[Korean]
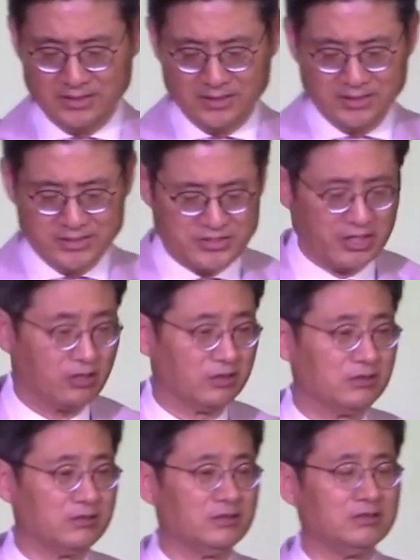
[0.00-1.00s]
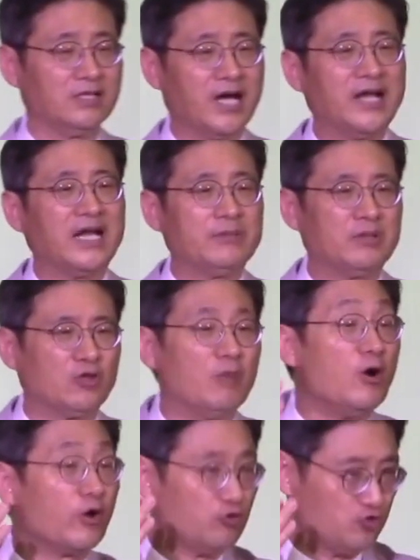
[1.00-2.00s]
이제껏 하나님이
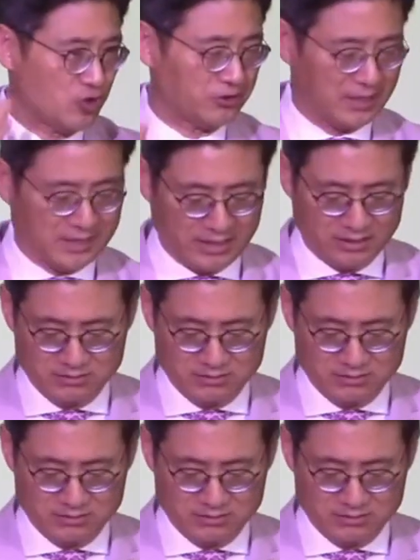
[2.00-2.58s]
떠먹여 주셨잖아요.